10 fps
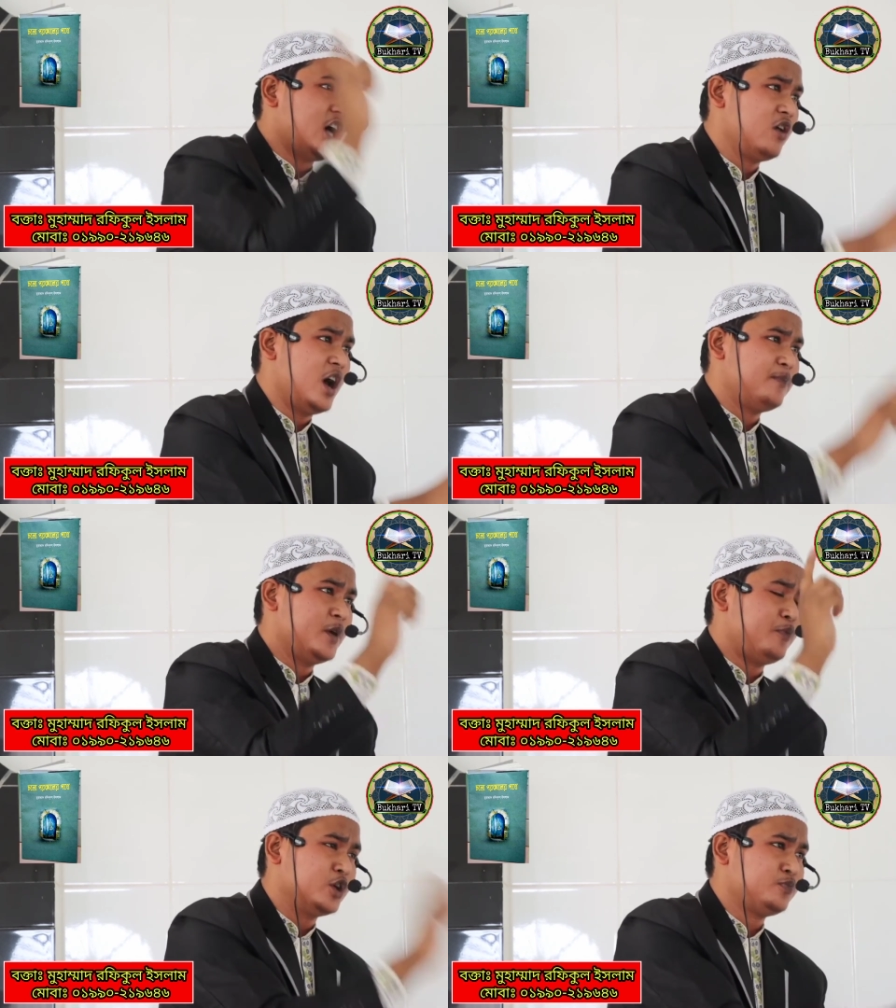তাহলে
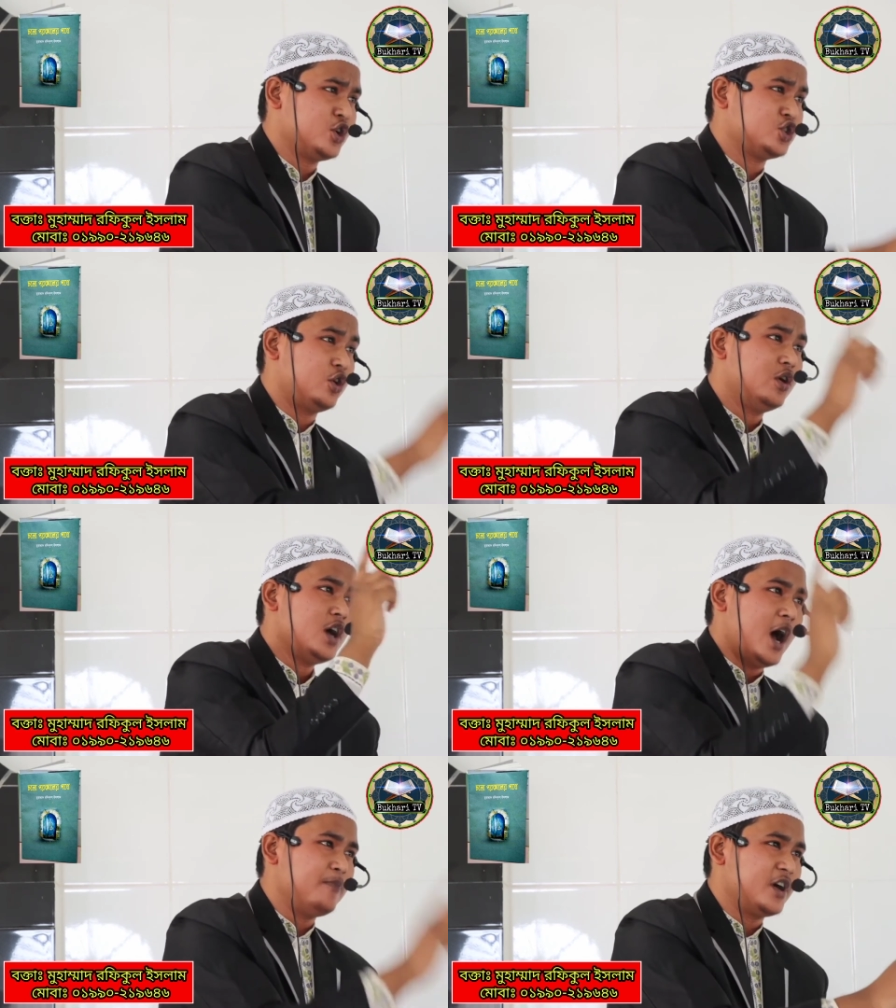আপনি পদভ্রষ্ট
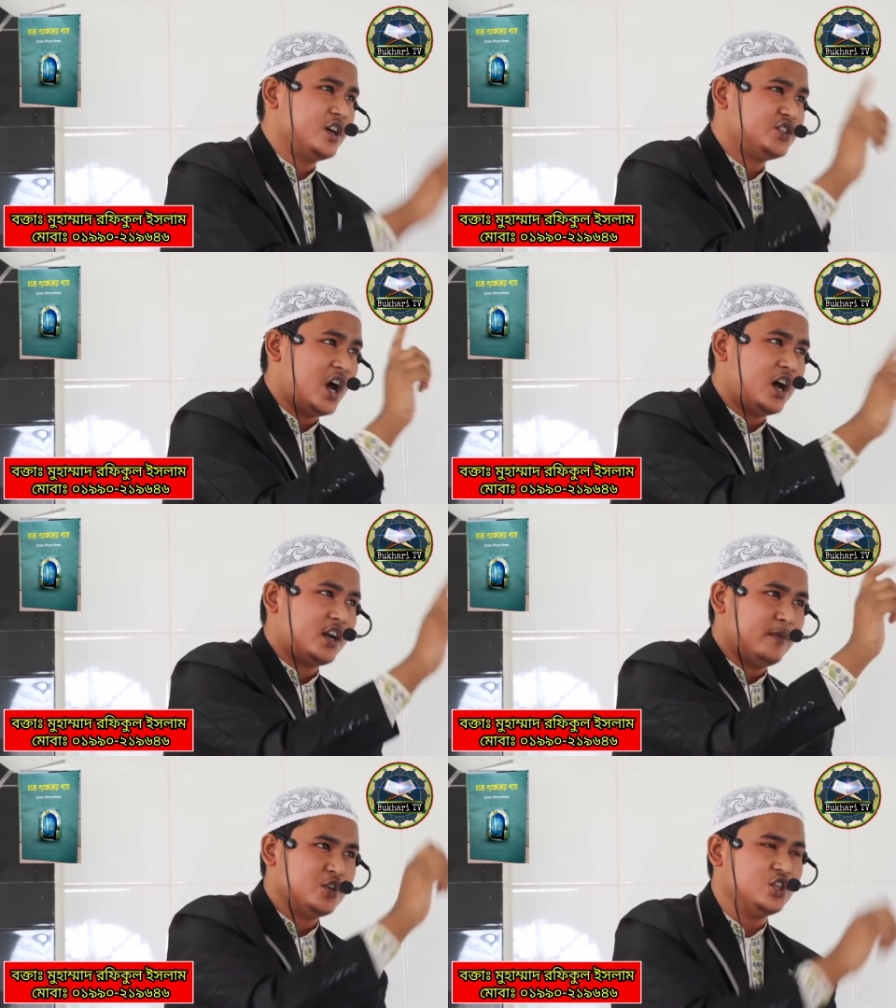আপনাকে
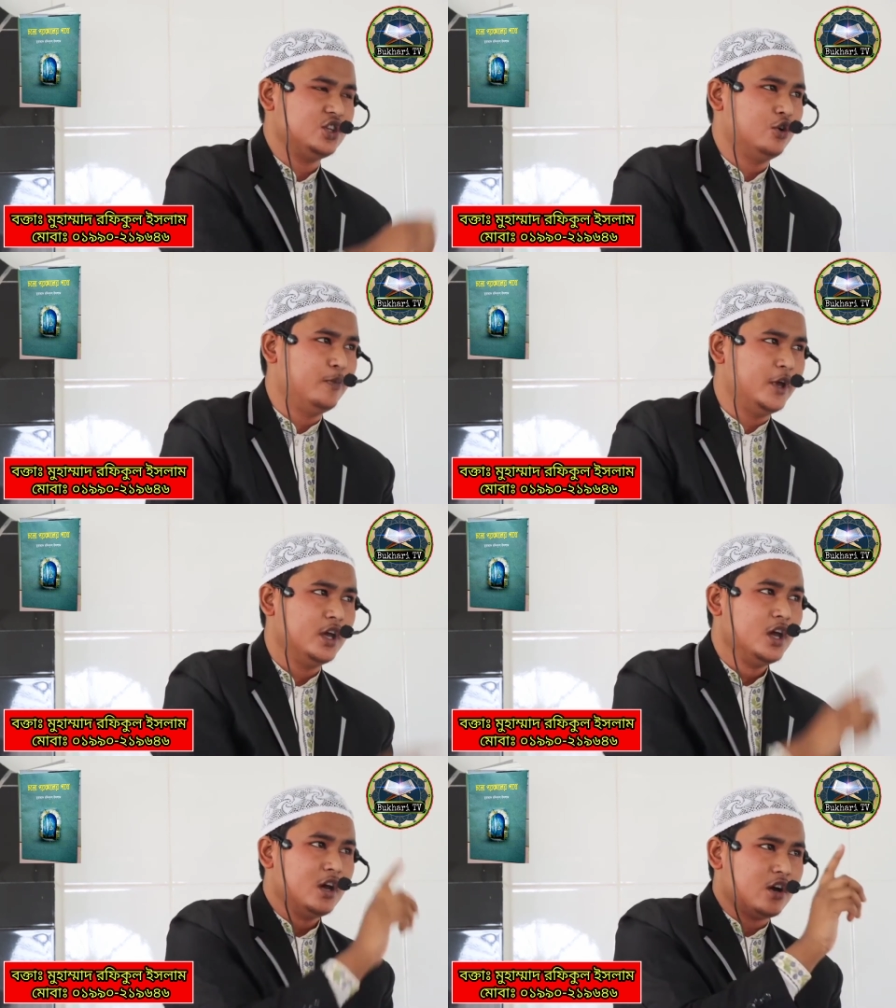জাহান নামে যেতে হবে
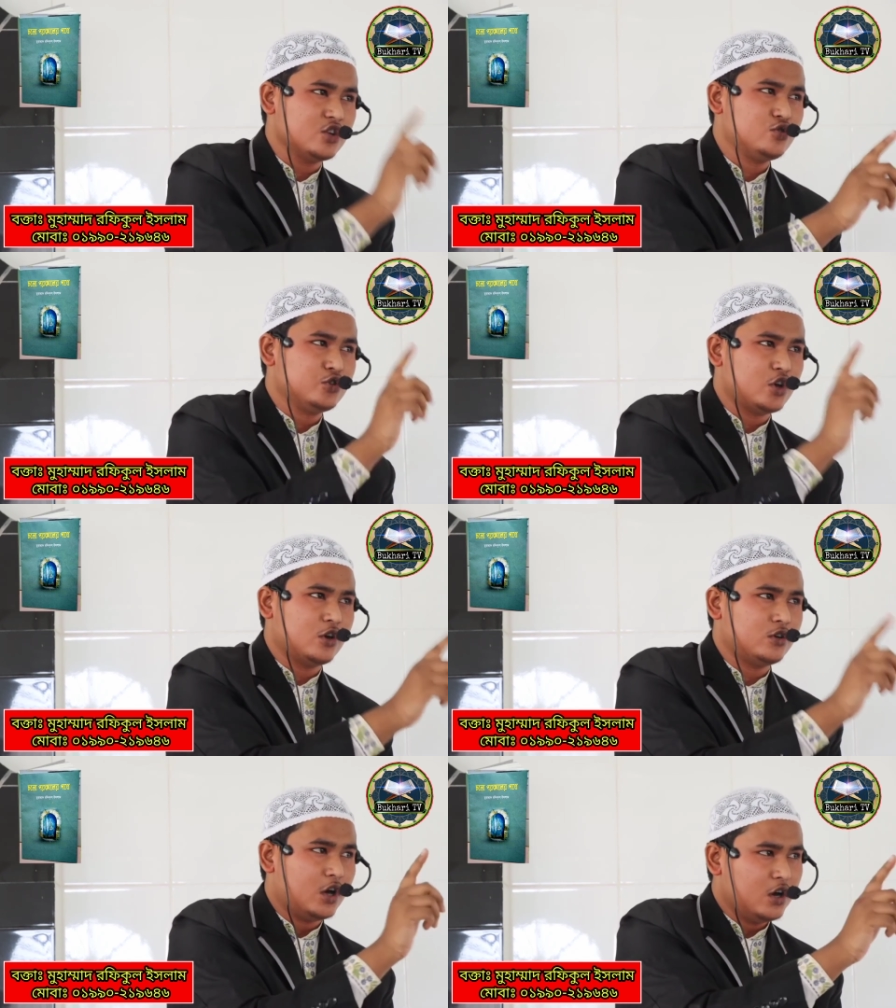রাসুল রাসুল
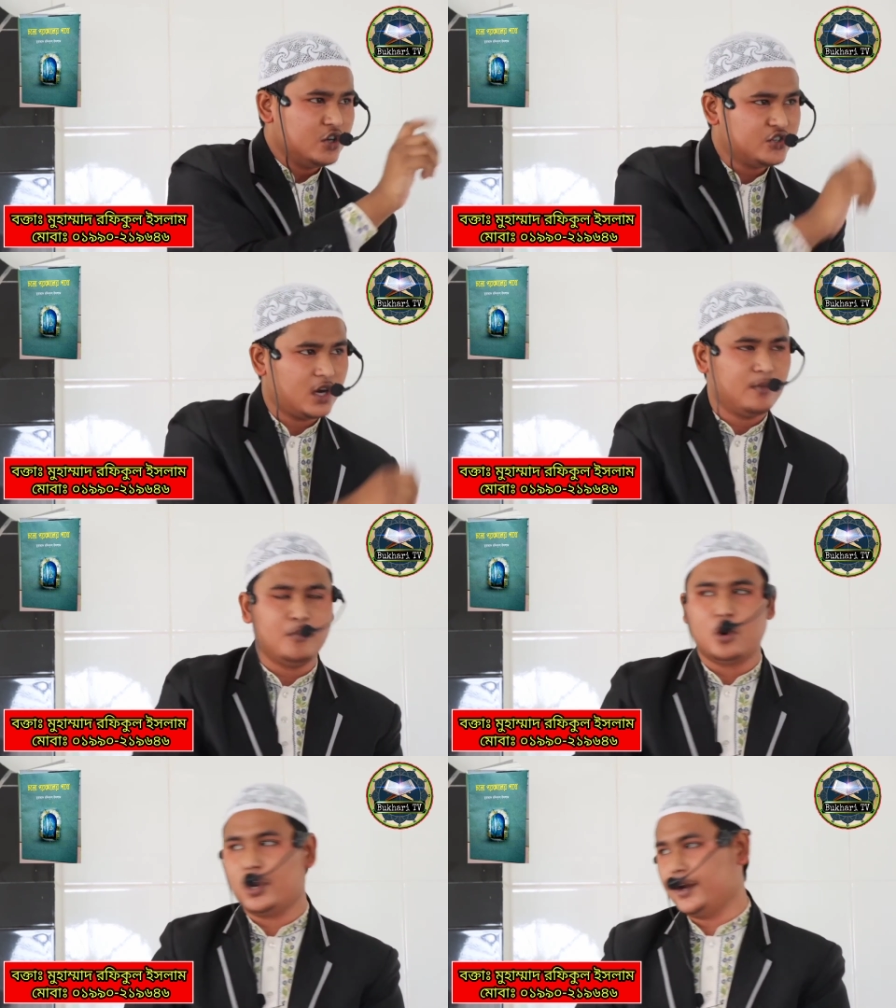সাল্লি
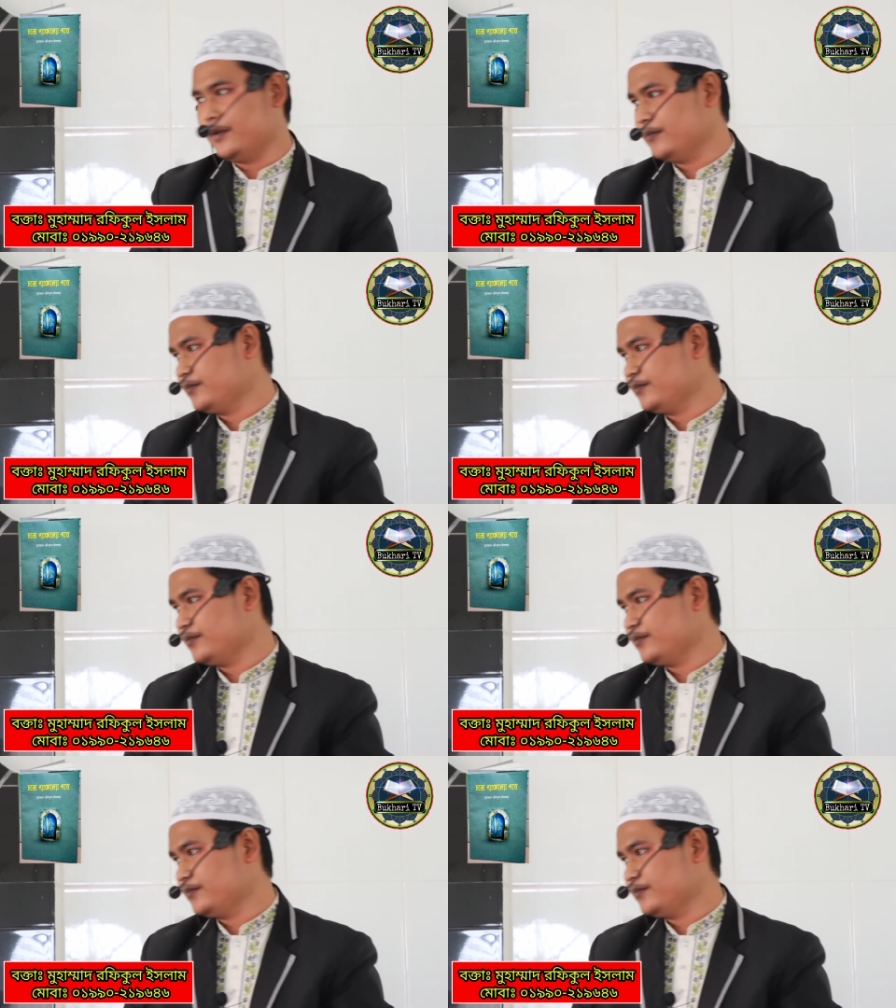সাল্লাম বলেন